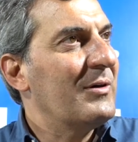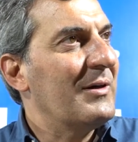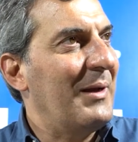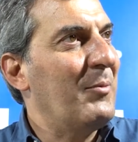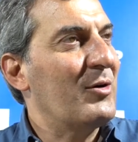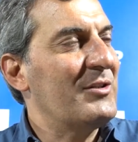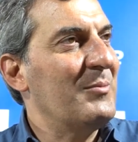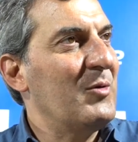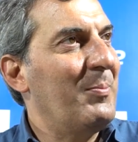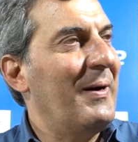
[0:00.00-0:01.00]
la morte di
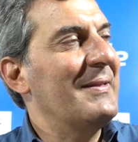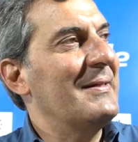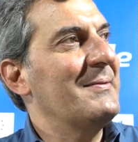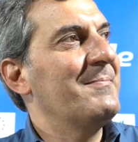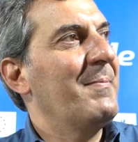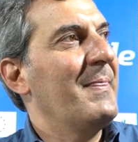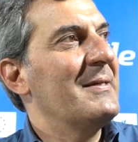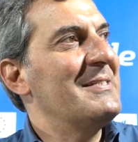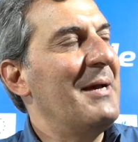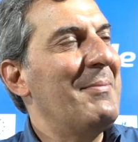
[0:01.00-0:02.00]
mio padre,
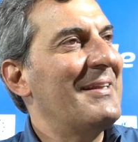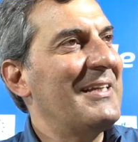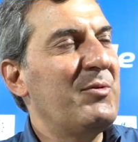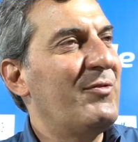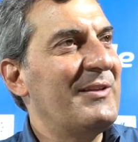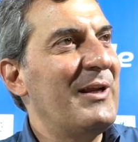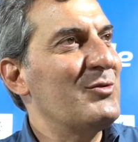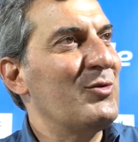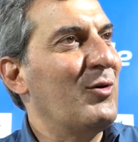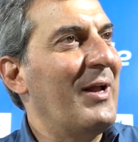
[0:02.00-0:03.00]
sia Marta che mio fratello
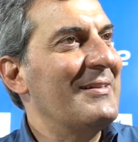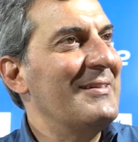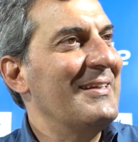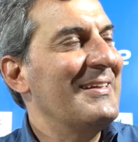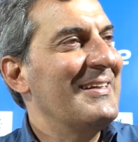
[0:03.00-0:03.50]
sono nati